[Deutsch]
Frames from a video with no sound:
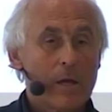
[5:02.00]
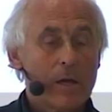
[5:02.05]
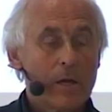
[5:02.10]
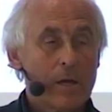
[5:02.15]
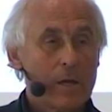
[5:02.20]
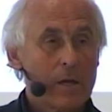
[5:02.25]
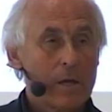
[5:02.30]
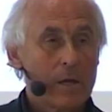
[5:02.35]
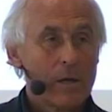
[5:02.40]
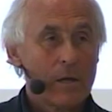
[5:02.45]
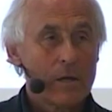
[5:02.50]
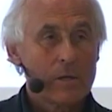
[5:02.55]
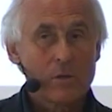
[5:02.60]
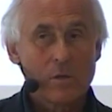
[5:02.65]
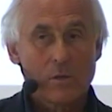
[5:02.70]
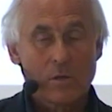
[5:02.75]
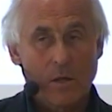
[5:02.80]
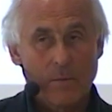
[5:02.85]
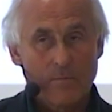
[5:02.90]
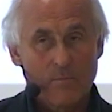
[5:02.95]
Äh, es
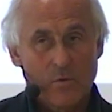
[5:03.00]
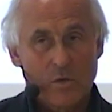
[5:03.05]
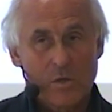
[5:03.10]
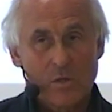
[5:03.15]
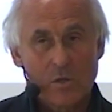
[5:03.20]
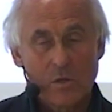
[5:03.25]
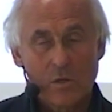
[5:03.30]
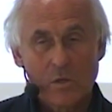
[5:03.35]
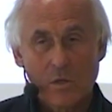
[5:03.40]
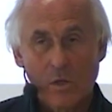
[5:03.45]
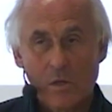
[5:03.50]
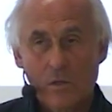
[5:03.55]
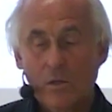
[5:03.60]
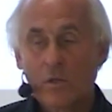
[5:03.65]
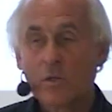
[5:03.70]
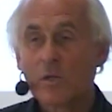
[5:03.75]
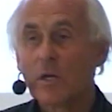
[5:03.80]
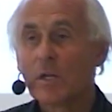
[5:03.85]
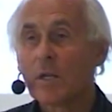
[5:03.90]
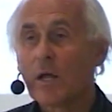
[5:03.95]
ist eben wichtig, dass
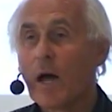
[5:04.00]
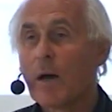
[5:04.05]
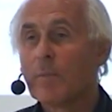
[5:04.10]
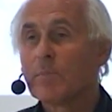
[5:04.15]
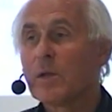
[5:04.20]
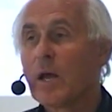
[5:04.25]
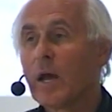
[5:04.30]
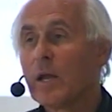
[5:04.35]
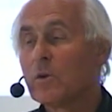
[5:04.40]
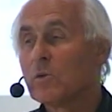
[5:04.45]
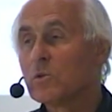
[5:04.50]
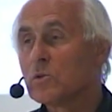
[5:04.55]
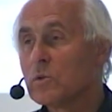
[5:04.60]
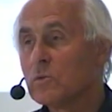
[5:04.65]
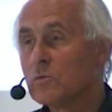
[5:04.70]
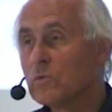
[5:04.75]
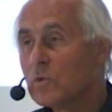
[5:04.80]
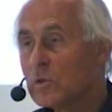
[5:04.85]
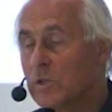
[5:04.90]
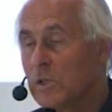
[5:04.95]
in jeder Abteilung
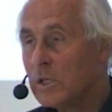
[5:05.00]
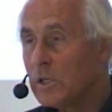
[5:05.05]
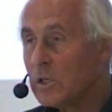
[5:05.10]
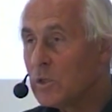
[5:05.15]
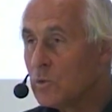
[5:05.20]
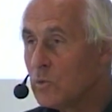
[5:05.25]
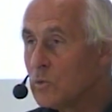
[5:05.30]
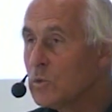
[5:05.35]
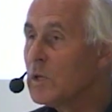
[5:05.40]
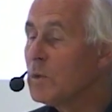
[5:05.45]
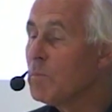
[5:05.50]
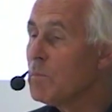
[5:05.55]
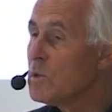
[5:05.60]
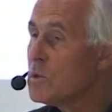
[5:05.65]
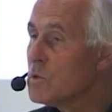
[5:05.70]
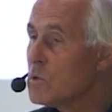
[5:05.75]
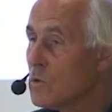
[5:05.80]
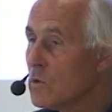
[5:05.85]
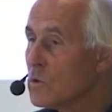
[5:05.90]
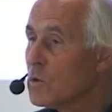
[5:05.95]
sowohl die
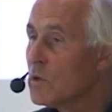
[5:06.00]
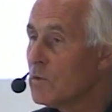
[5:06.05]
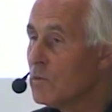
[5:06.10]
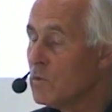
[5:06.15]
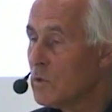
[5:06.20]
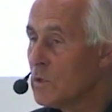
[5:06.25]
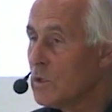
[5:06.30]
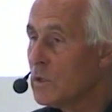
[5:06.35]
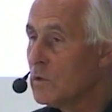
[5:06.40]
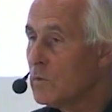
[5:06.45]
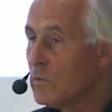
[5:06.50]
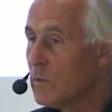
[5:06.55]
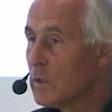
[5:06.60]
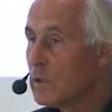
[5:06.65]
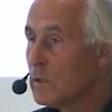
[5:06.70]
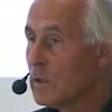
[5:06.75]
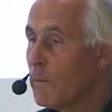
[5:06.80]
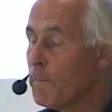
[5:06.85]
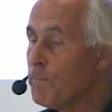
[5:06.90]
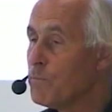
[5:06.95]
Ich-Du-Dimension gewürdigt
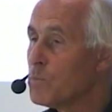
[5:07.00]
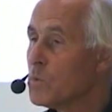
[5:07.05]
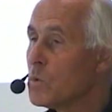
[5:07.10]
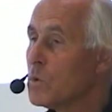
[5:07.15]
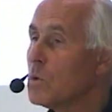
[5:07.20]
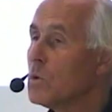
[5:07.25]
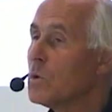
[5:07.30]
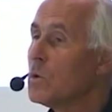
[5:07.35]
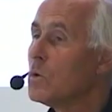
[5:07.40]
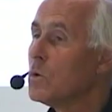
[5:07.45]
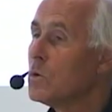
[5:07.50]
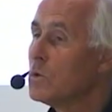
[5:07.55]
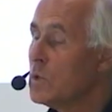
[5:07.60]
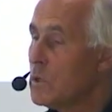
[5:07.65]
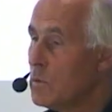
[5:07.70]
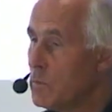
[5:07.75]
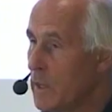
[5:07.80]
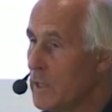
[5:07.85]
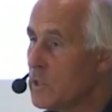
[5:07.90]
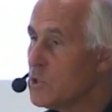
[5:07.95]
wird, und
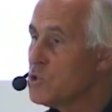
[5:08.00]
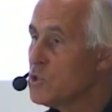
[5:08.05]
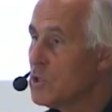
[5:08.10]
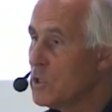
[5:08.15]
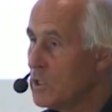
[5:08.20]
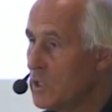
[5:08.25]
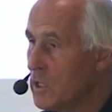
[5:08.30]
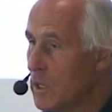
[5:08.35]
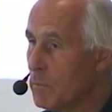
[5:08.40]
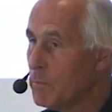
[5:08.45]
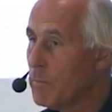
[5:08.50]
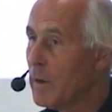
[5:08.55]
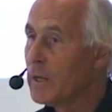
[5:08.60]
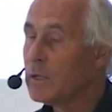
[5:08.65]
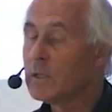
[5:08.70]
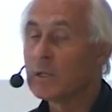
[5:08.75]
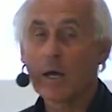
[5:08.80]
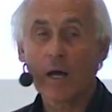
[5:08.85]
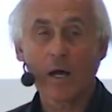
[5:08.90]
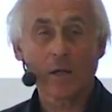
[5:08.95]
die Menschen in ihrem
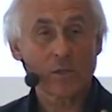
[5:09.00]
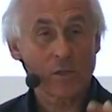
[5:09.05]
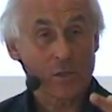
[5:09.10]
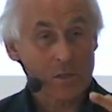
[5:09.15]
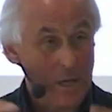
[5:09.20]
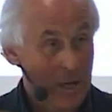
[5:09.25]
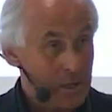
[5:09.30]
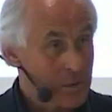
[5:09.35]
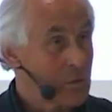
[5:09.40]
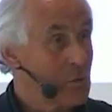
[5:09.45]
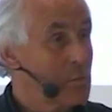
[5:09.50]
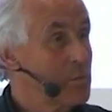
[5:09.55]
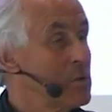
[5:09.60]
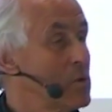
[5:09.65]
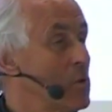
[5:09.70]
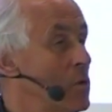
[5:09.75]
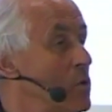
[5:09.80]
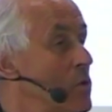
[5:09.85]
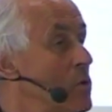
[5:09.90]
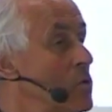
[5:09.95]
Beitrag, die dazu
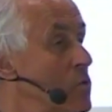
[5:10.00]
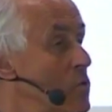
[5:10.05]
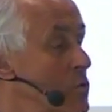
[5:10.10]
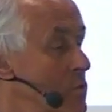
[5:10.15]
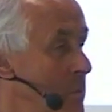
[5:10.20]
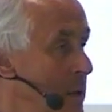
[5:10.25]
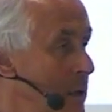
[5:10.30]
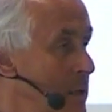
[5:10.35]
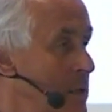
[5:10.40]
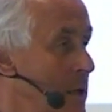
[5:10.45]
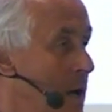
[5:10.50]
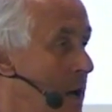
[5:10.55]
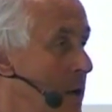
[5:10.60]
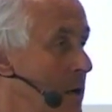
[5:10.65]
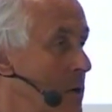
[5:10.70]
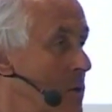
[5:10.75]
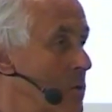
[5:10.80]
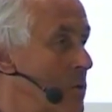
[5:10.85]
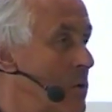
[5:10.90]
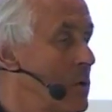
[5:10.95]
besonders gut
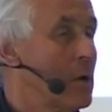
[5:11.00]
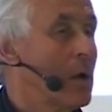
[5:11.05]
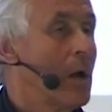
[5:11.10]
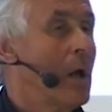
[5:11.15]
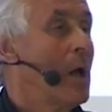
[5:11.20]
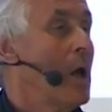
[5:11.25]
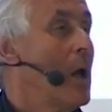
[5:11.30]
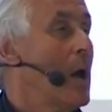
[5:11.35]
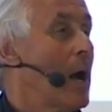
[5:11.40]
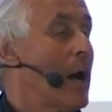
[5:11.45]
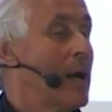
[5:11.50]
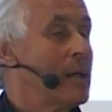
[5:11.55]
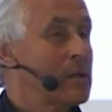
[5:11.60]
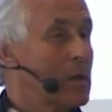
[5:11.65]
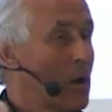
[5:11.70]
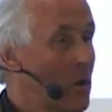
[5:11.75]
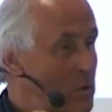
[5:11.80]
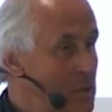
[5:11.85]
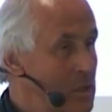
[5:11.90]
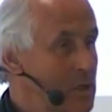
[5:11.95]
beitragen können, als
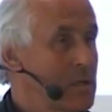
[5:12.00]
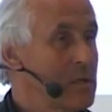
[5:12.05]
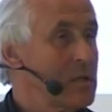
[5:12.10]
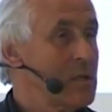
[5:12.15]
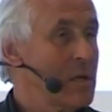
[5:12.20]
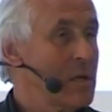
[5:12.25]
auch die